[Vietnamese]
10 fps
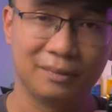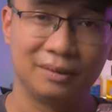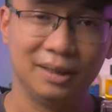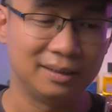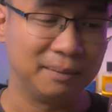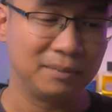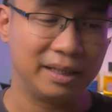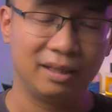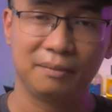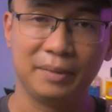như tầm
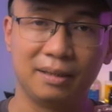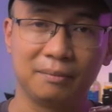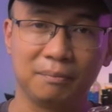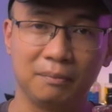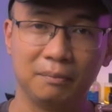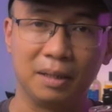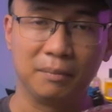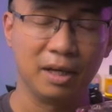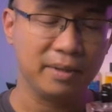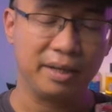này là mình
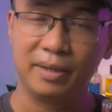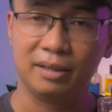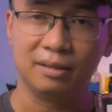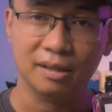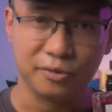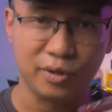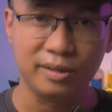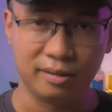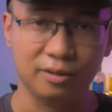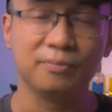bạn mấy mai mình thường
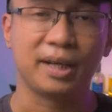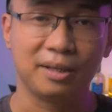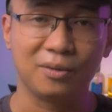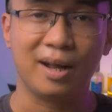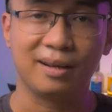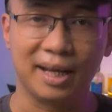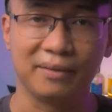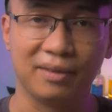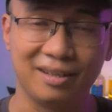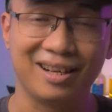xuyên sử dụng chai nước hoa
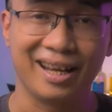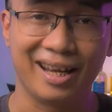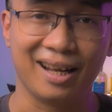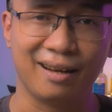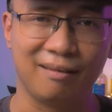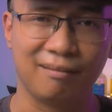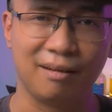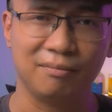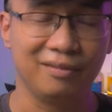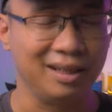này vào những ngày hè nắng nóng,